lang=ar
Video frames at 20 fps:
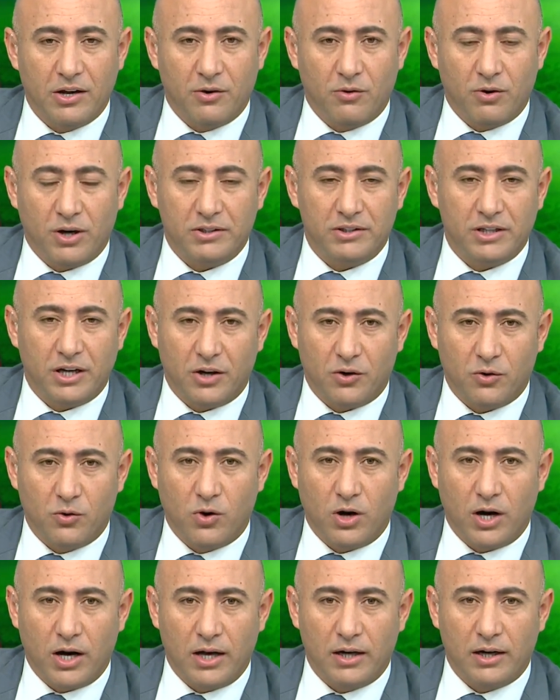
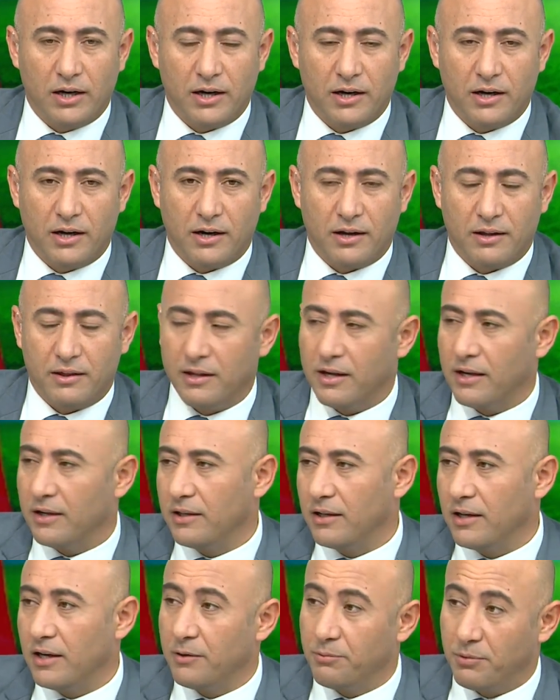واختاروا الخيار
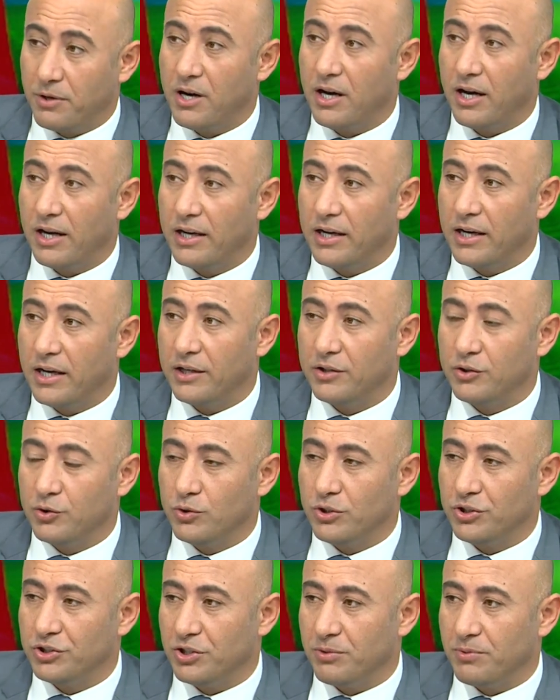الثاني الإبقاء عليها
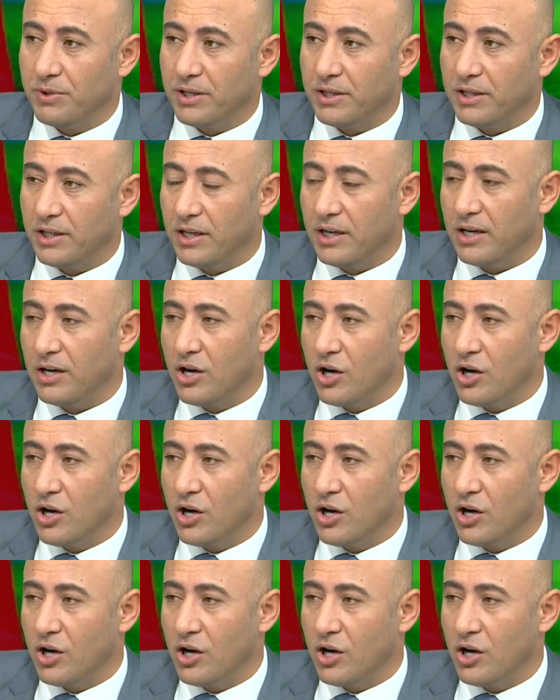دون جماهير